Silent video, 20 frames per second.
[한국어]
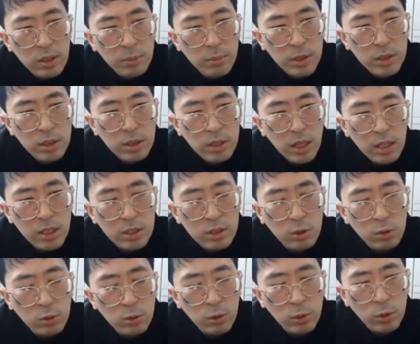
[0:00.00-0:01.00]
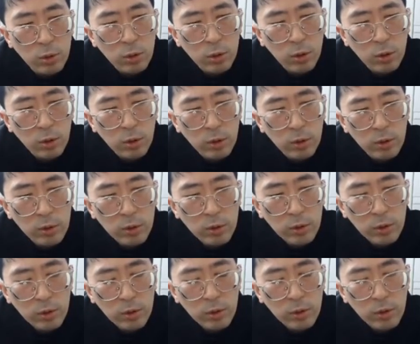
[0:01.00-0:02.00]
먼저 때리셨고
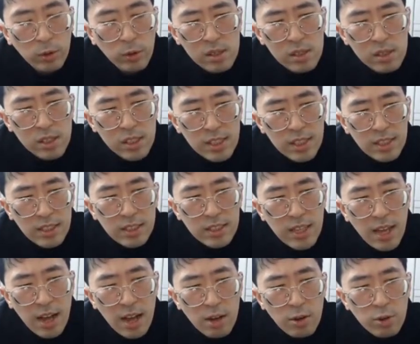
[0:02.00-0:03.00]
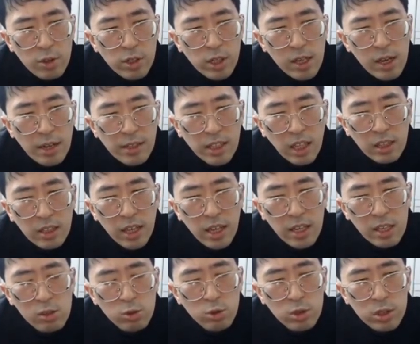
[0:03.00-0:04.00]
상으로 이길 한데
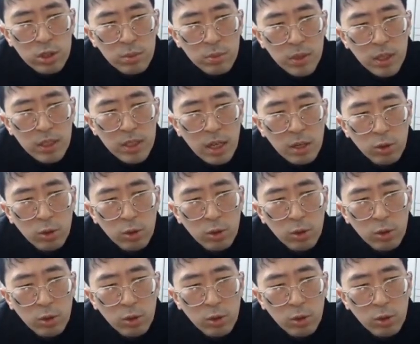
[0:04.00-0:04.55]
때릴 수 있습니다.